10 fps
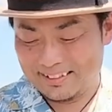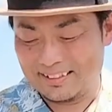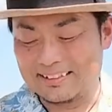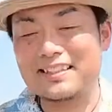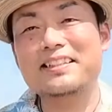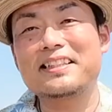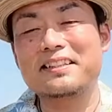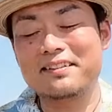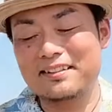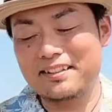えー、最近
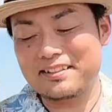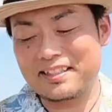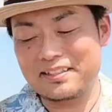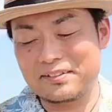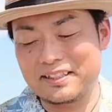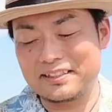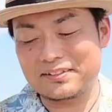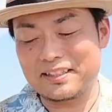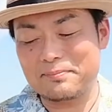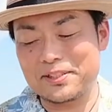では エヌエイチケー の連
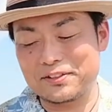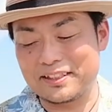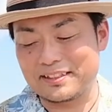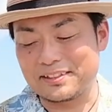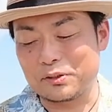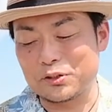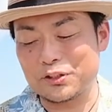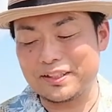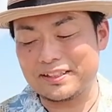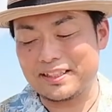続テレビ小説「お
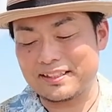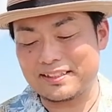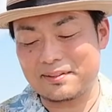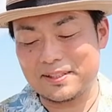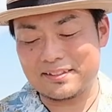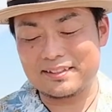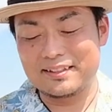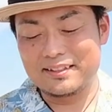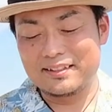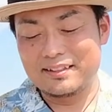ちょやん」に泣かされます。
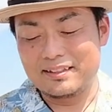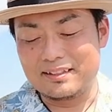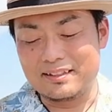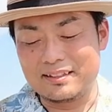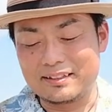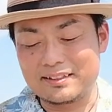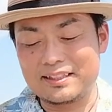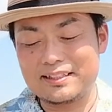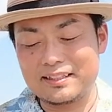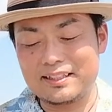えー、
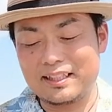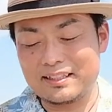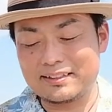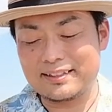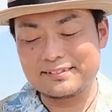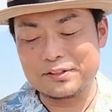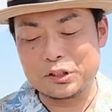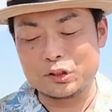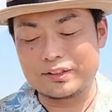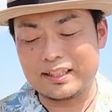杉咲花さん
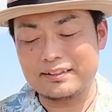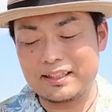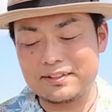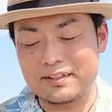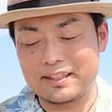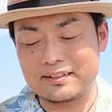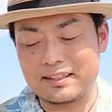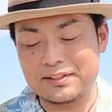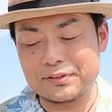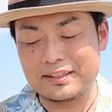の泣いたり笑っ
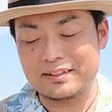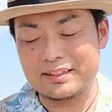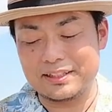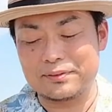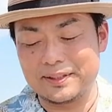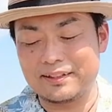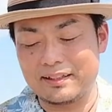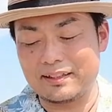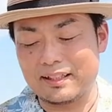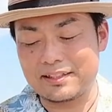たりの演技を見
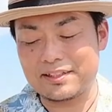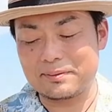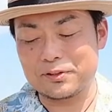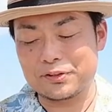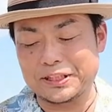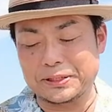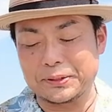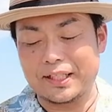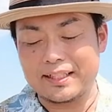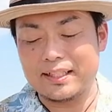て、明日もきっ
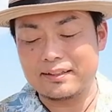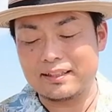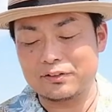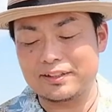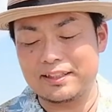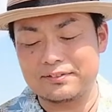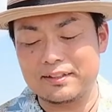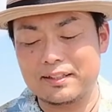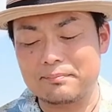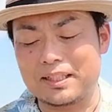と晴れやなのセリフ
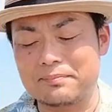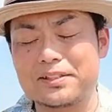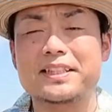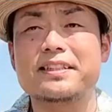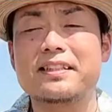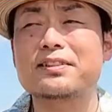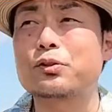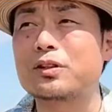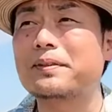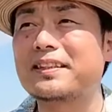は前向きになる
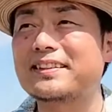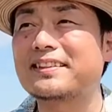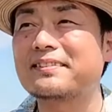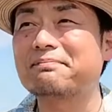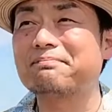言葉です。